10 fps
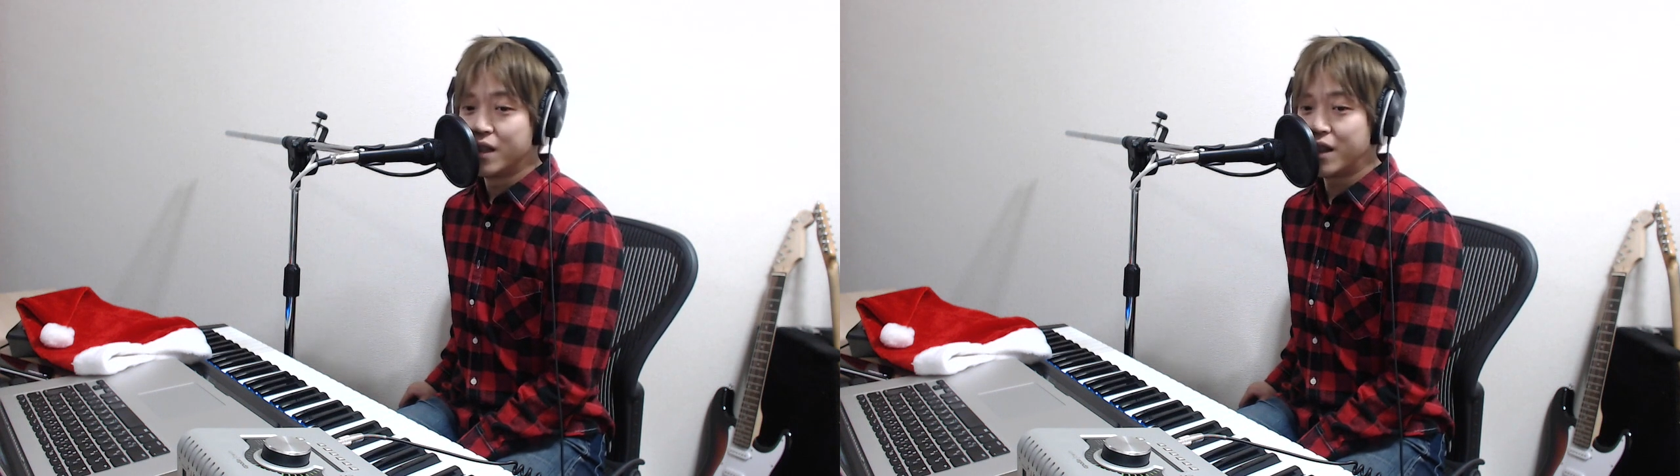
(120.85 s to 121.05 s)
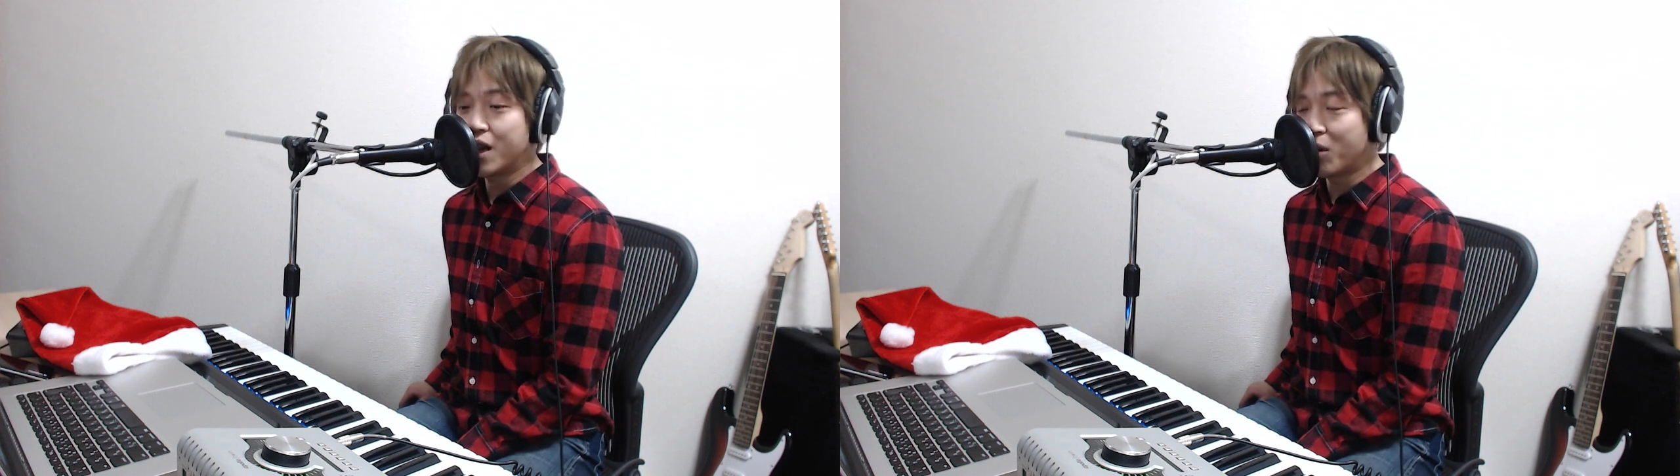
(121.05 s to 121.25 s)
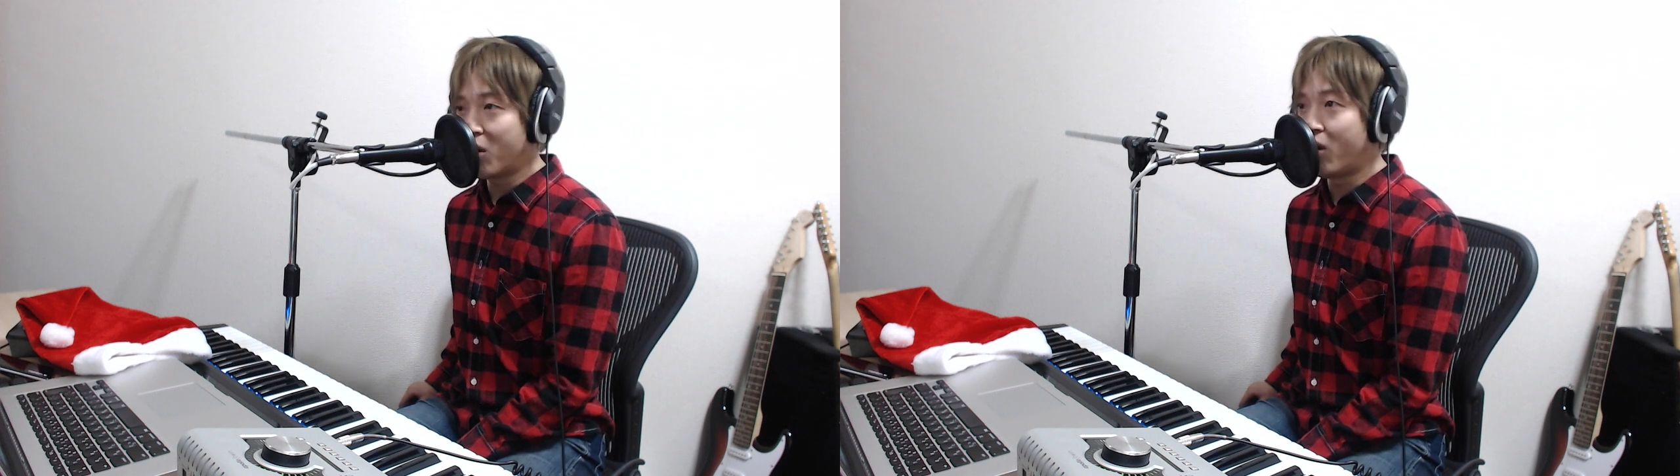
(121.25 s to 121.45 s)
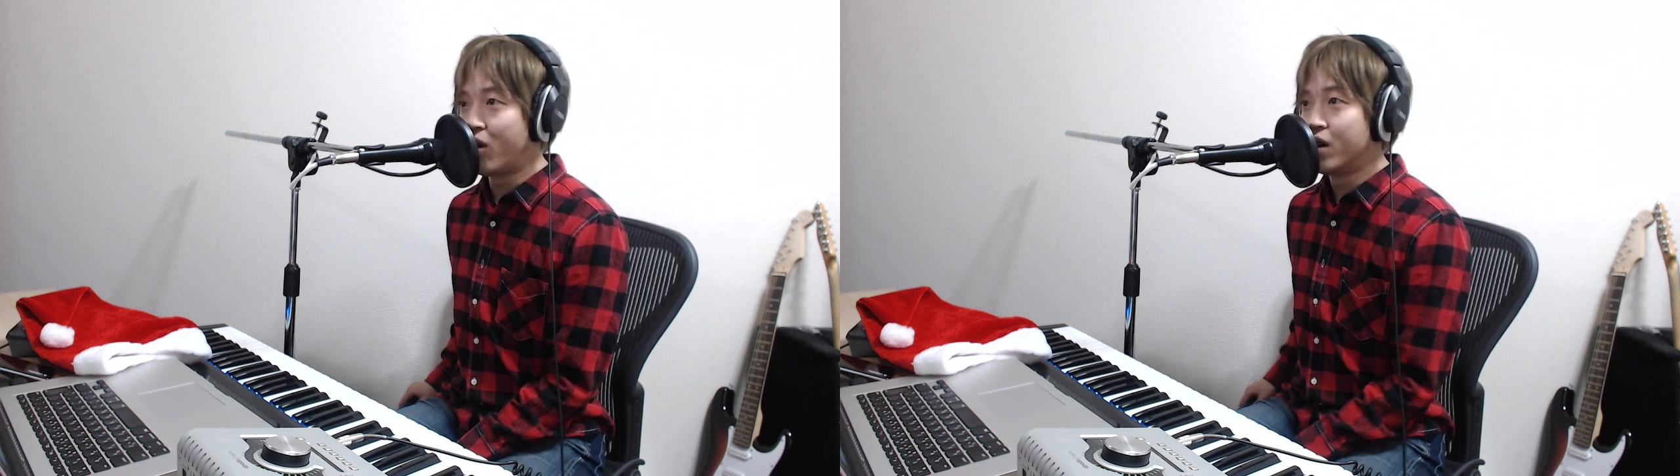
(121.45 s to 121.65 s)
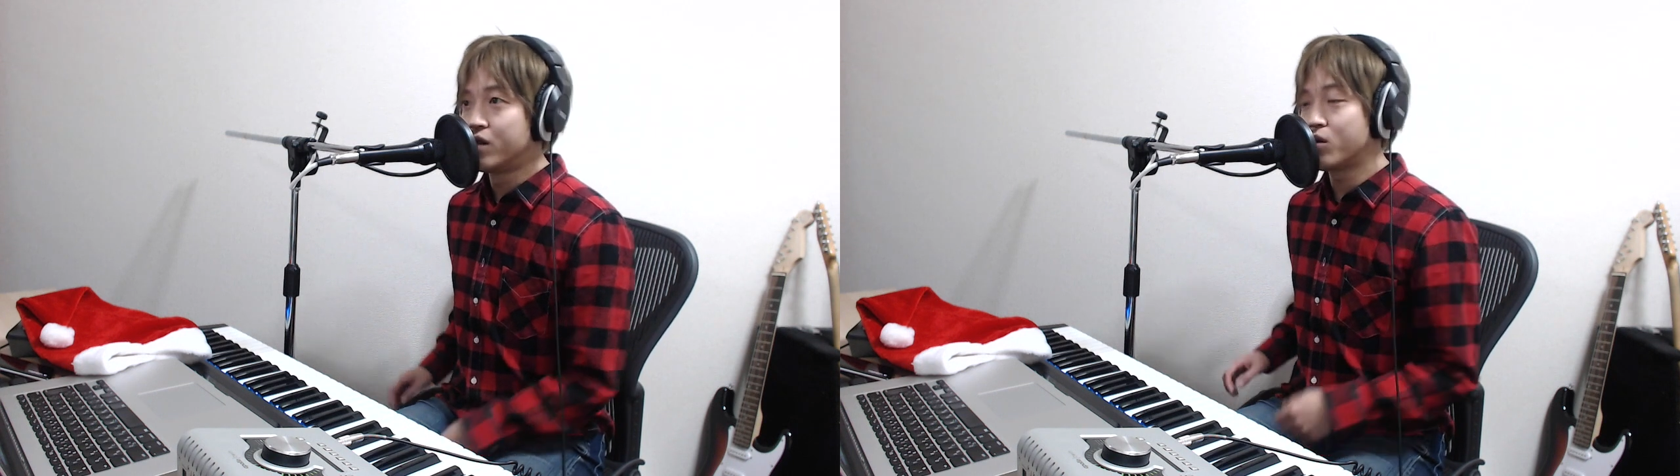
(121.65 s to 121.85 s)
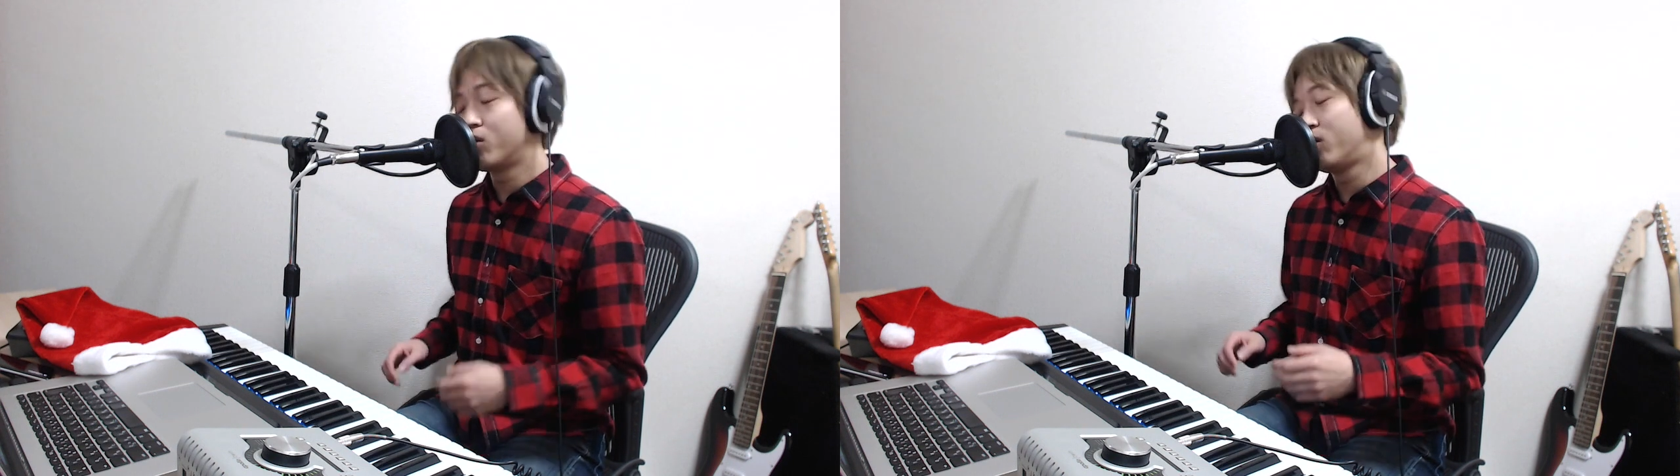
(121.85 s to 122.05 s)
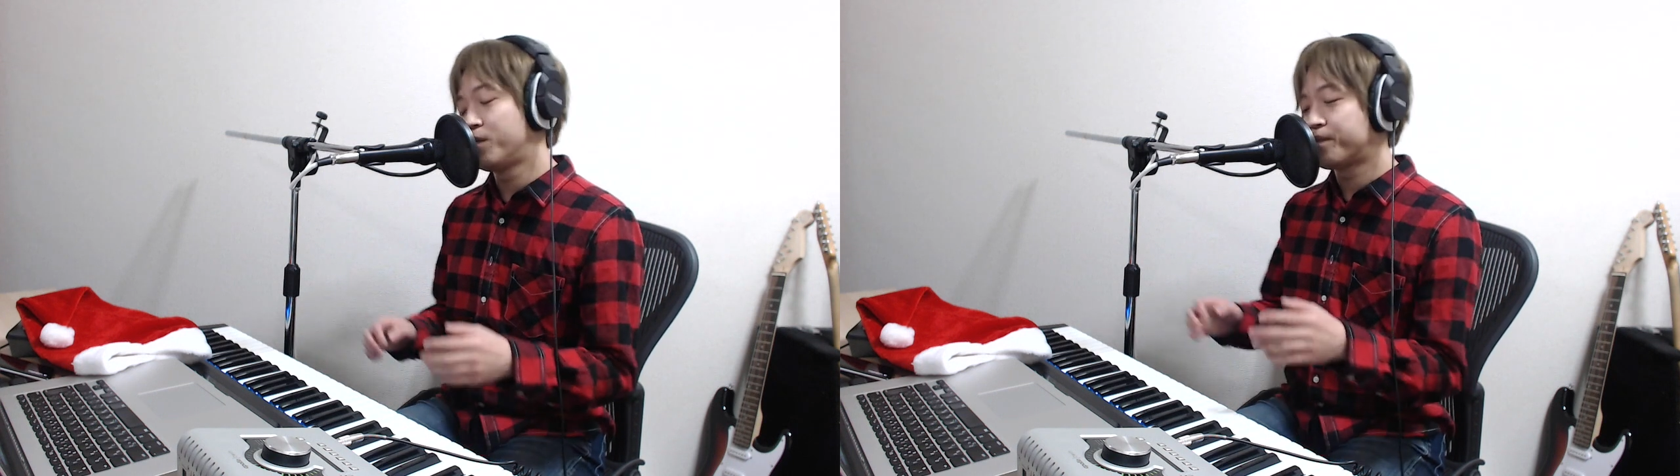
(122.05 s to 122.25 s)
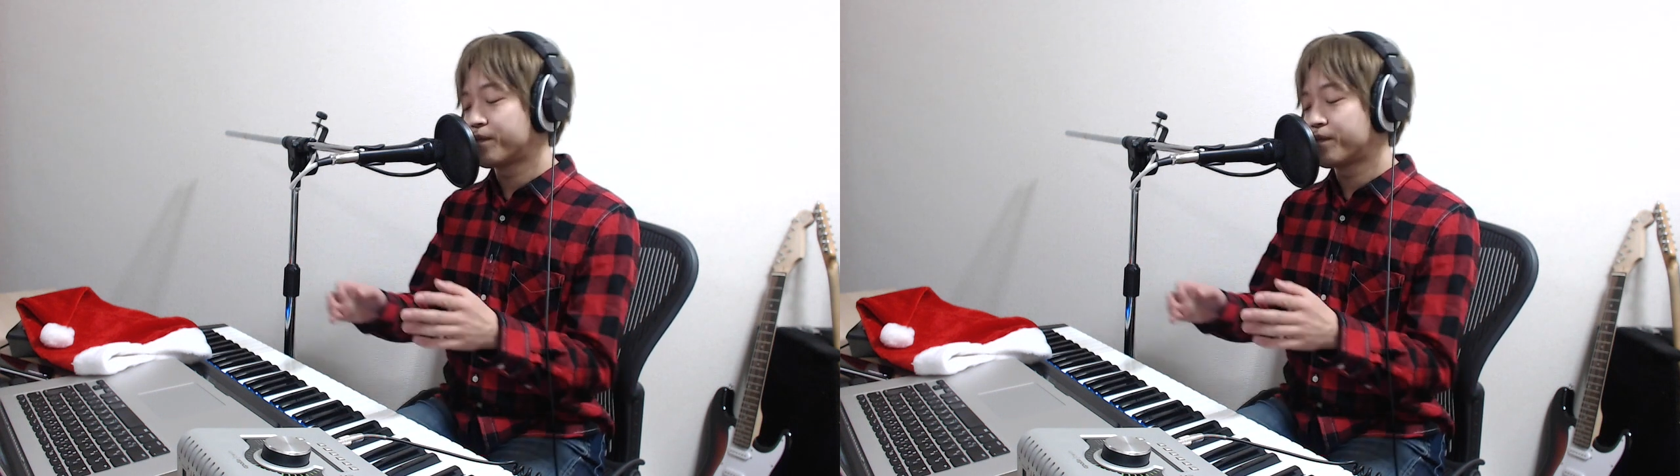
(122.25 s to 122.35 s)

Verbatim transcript: だけどその